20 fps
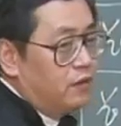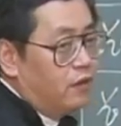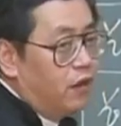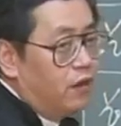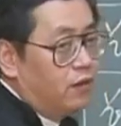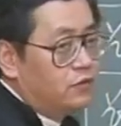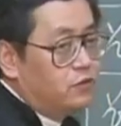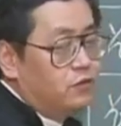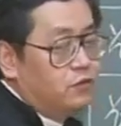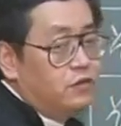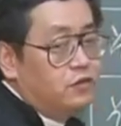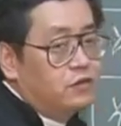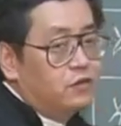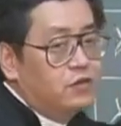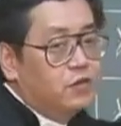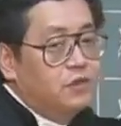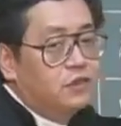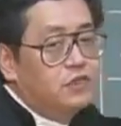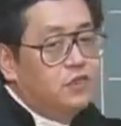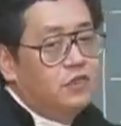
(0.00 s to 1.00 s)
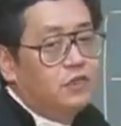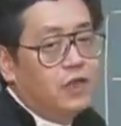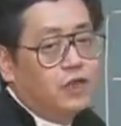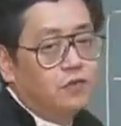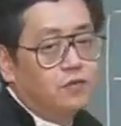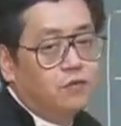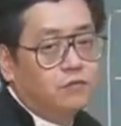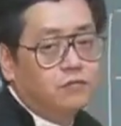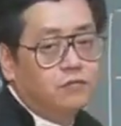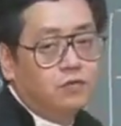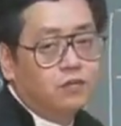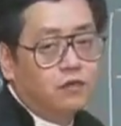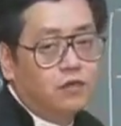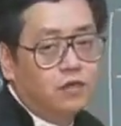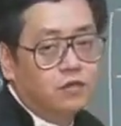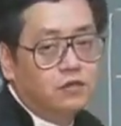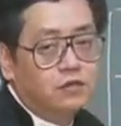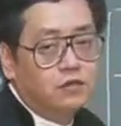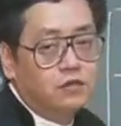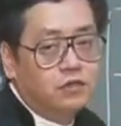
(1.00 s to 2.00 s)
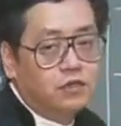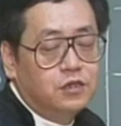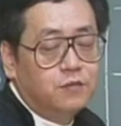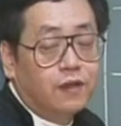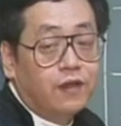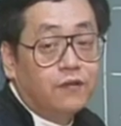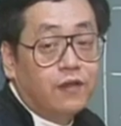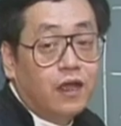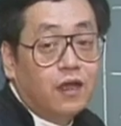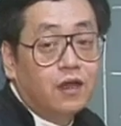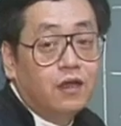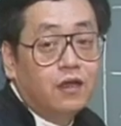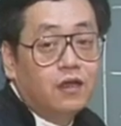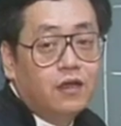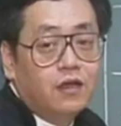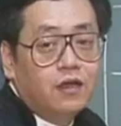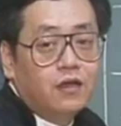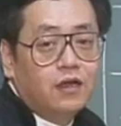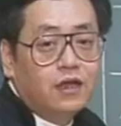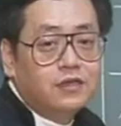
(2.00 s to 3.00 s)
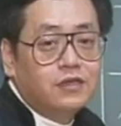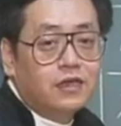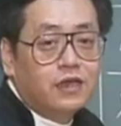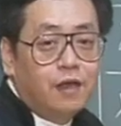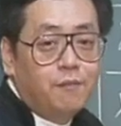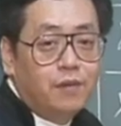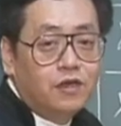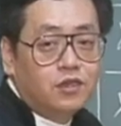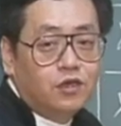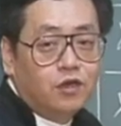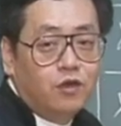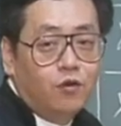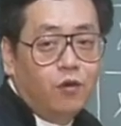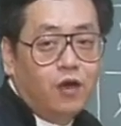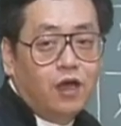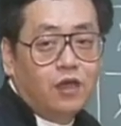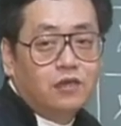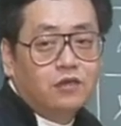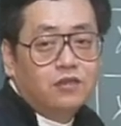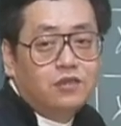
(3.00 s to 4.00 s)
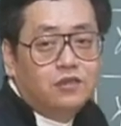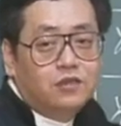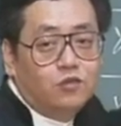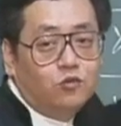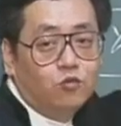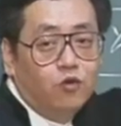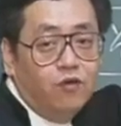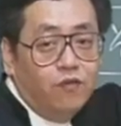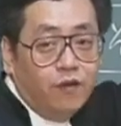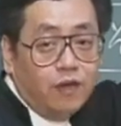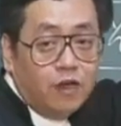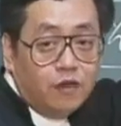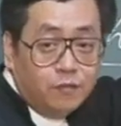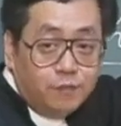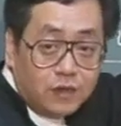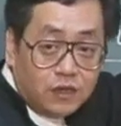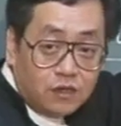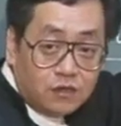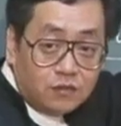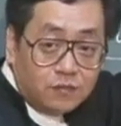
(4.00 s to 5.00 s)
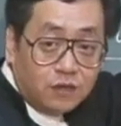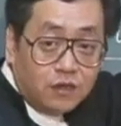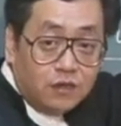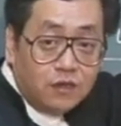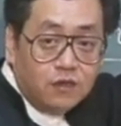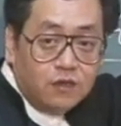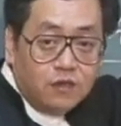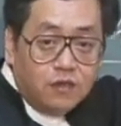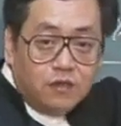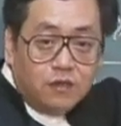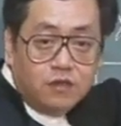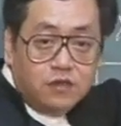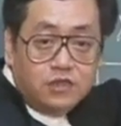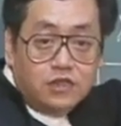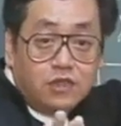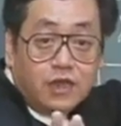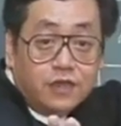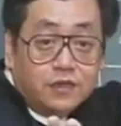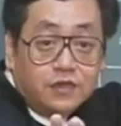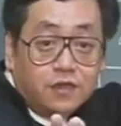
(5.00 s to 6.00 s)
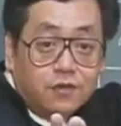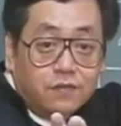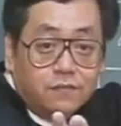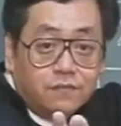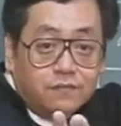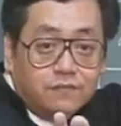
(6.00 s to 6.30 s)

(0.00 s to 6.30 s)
好，就是这个西南从从到西北来，那在南半球的话。主卧方向变到什么？西南角。